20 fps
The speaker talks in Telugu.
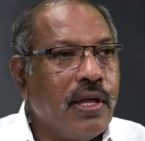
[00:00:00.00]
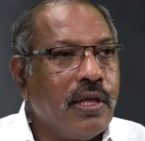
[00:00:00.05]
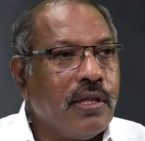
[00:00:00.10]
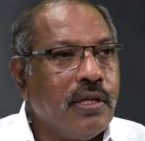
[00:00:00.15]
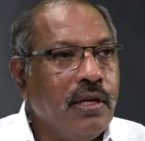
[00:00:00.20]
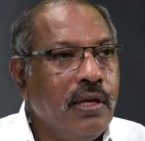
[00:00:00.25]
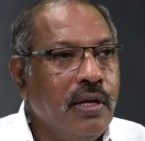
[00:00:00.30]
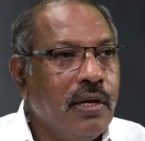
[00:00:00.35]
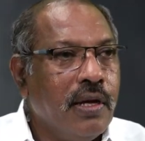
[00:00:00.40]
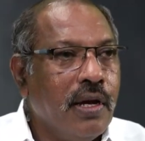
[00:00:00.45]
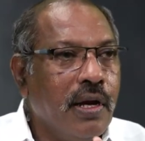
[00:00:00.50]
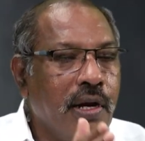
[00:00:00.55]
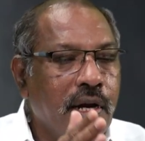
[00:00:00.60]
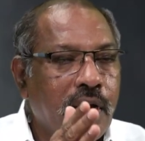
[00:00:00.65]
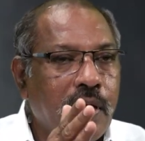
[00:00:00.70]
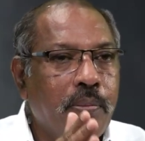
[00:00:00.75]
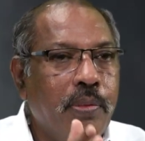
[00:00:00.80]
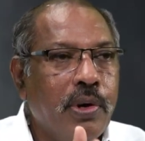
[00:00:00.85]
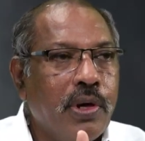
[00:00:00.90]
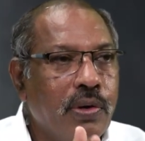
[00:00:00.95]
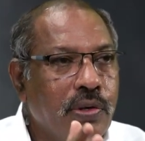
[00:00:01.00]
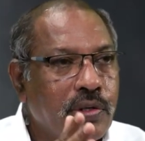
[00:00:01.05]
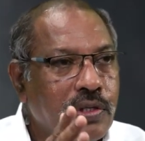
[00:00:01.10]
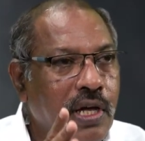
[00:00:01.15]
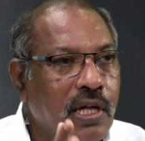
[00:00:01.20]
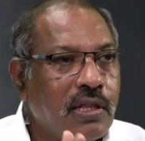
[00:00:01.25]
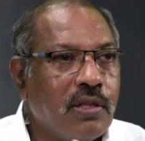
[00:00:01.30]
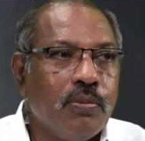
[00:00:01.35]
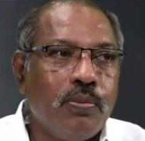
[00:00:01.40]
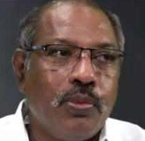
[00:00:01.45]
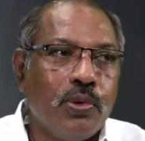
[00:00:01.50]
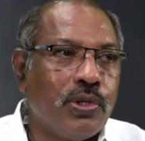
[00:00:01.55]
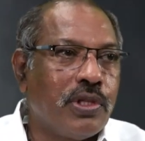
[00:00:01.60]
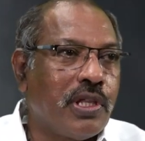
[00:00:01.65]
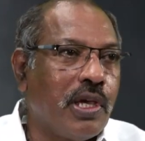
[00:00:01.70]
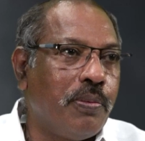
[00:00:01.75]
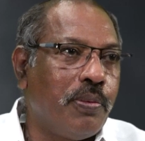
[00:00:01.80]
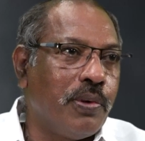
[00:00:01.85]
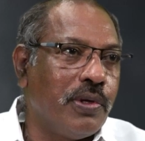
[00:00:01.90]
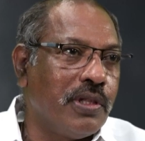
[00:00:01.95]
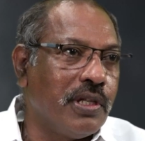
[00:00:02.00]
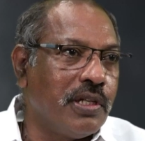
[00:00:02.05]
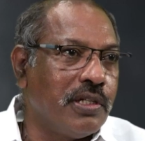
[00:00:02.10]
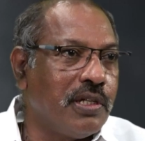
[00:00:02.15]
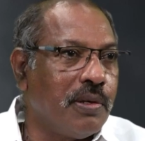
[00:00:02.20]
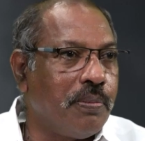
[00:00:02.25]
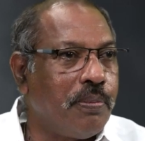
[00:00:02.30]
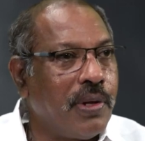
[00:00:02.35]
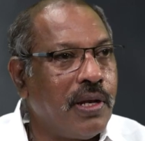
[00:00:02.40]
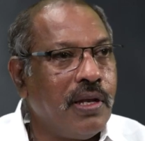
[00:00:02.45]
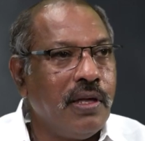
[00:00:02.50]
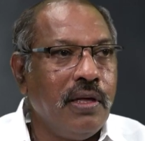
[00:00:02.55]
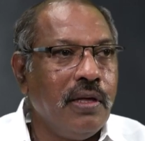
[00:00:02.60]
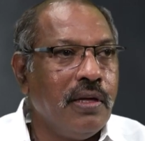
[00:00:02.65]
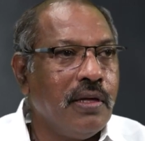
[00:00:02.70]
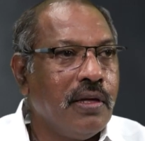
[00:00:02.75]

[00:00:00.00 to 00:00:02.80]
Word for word: అనేది డెబ్బై రెండు శాతం పూర్తయిపోయిందని చెప్పని